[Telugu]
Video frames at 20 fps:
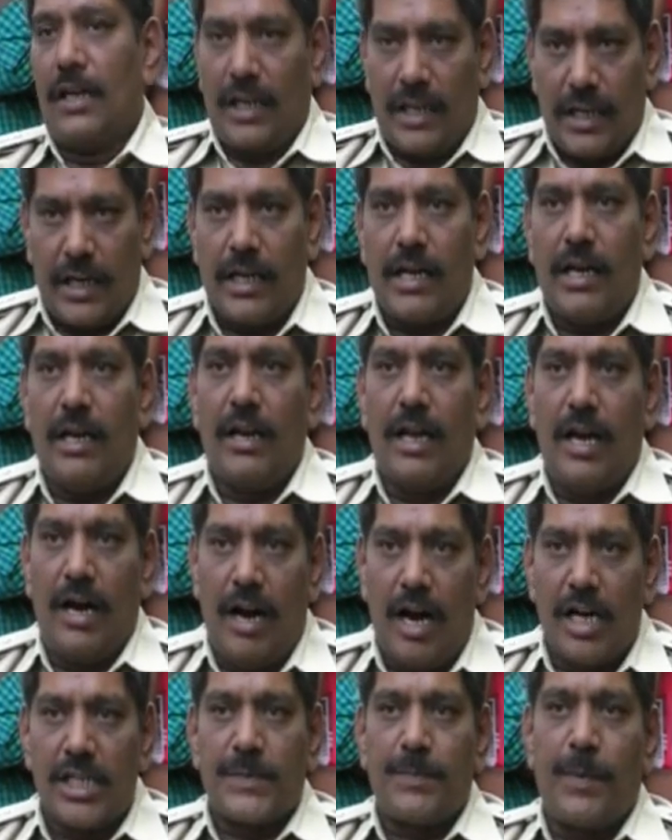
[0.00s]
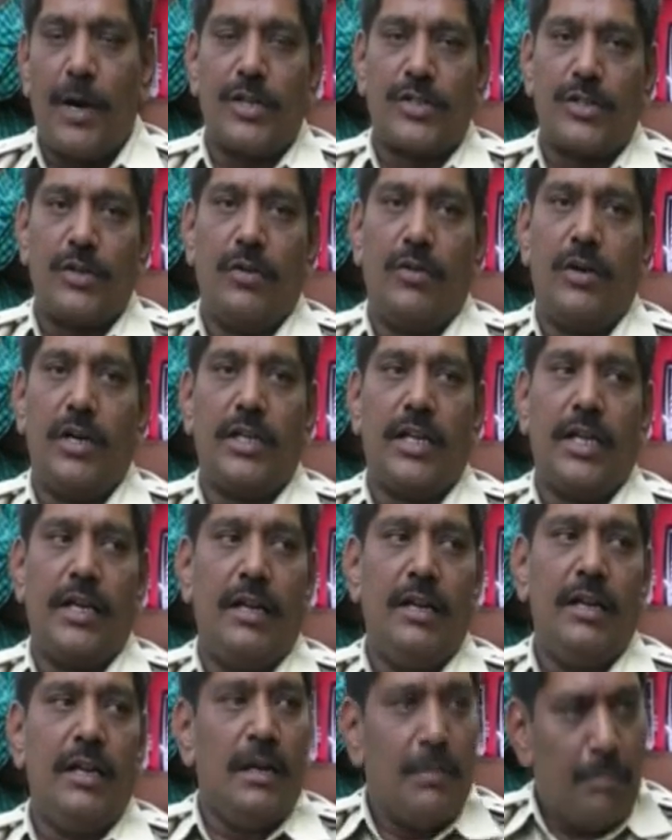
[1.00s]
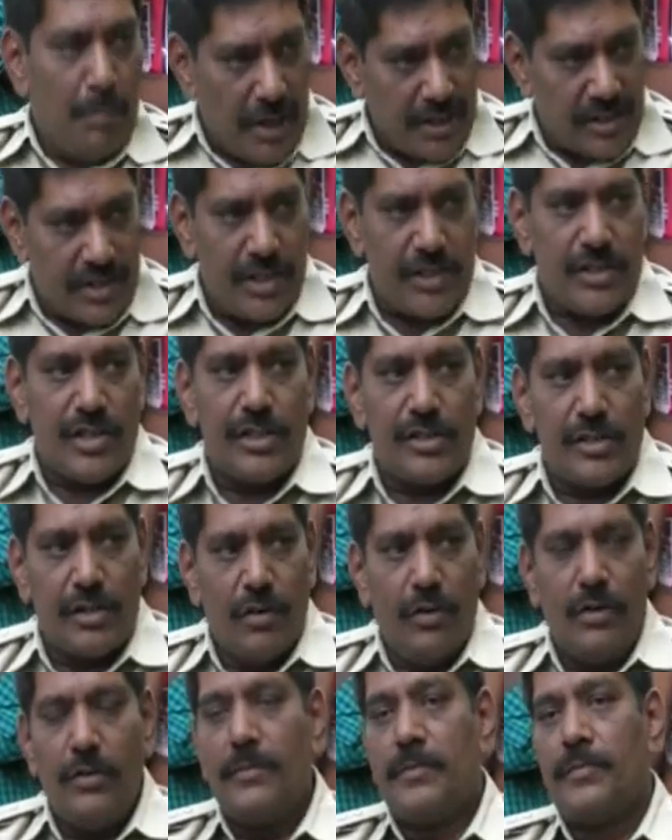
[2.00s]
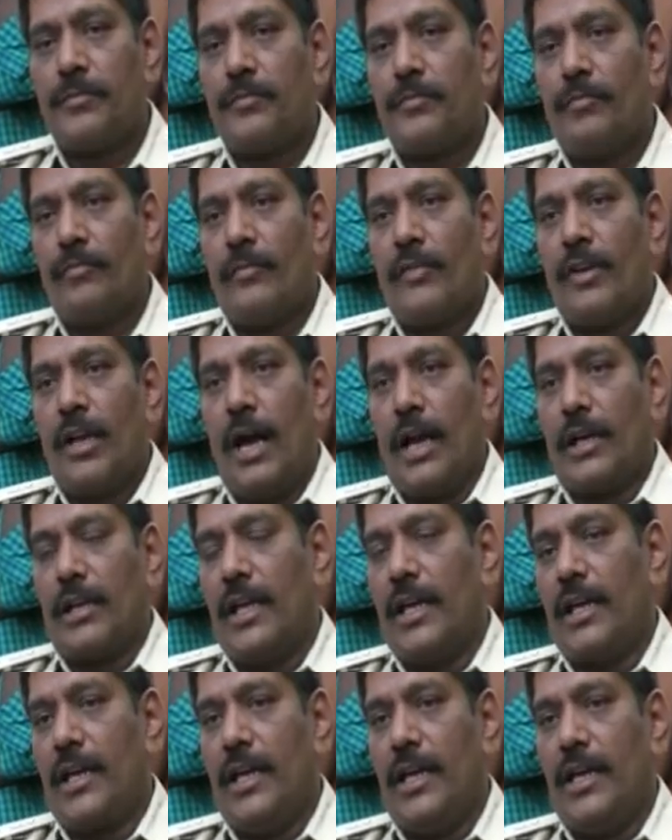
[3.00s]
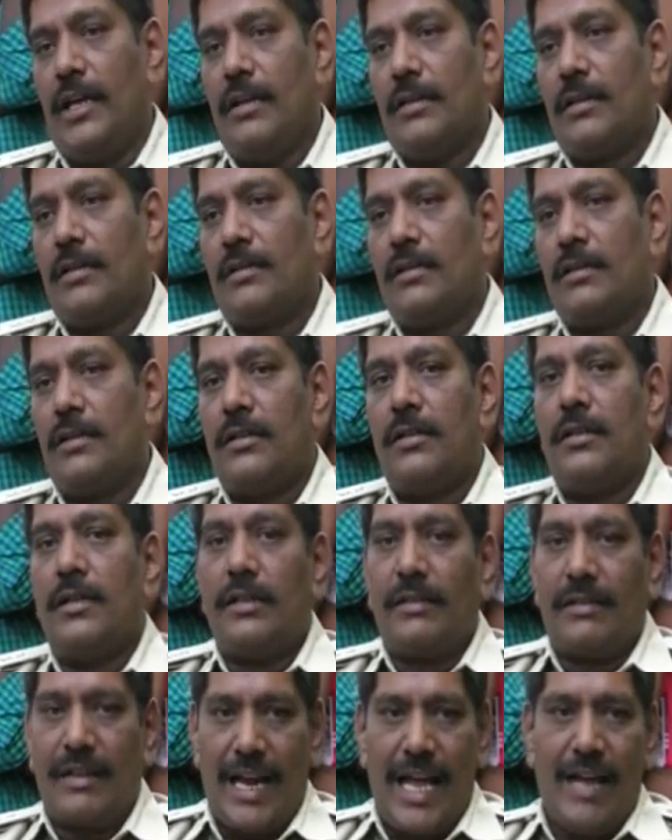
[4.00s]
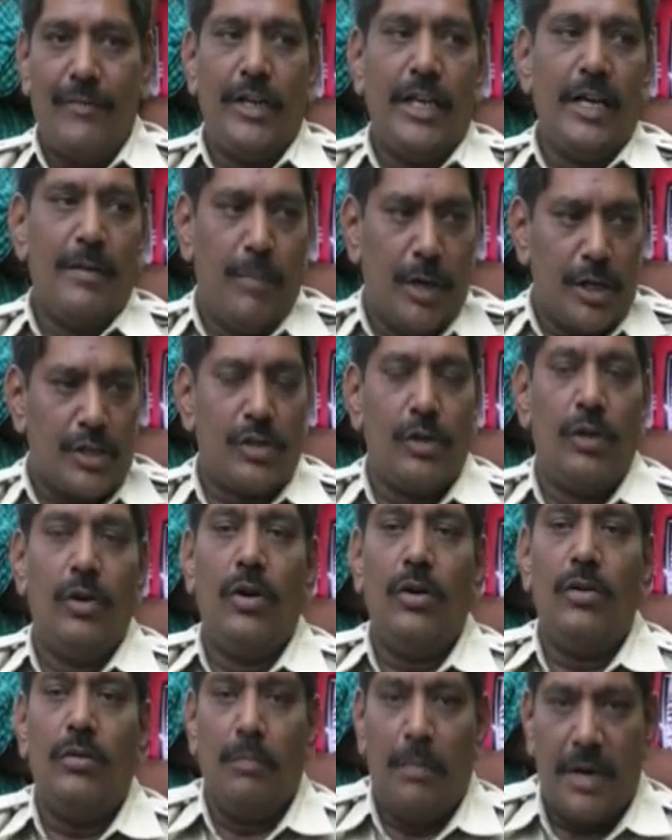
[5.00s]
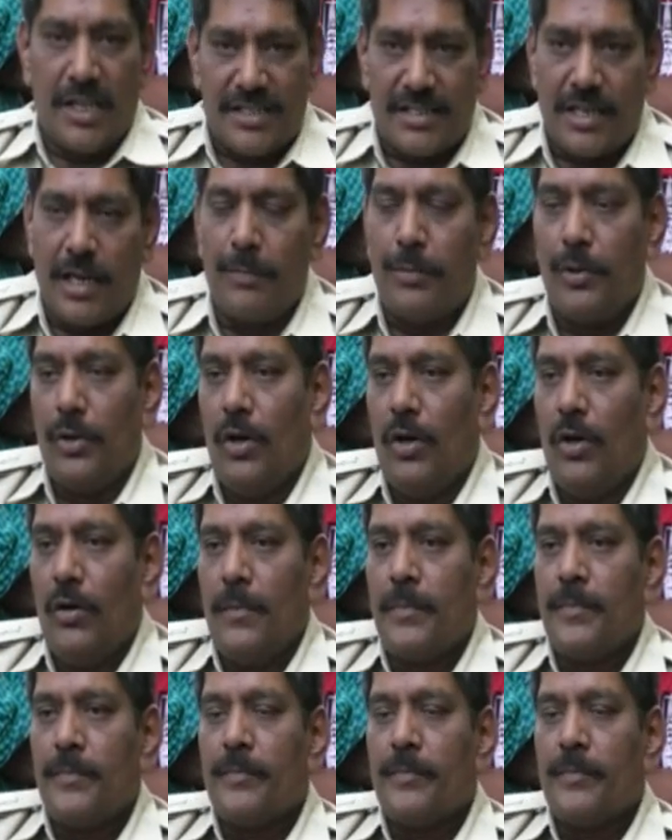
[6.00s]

రకరకాల హాట్స్పాట్స్లో అంటే బస్ స్టేషన్స్లో అట్లాగే ట్రావెలింగ్ బస్సుల్లో బస్ స్టాపుల్లో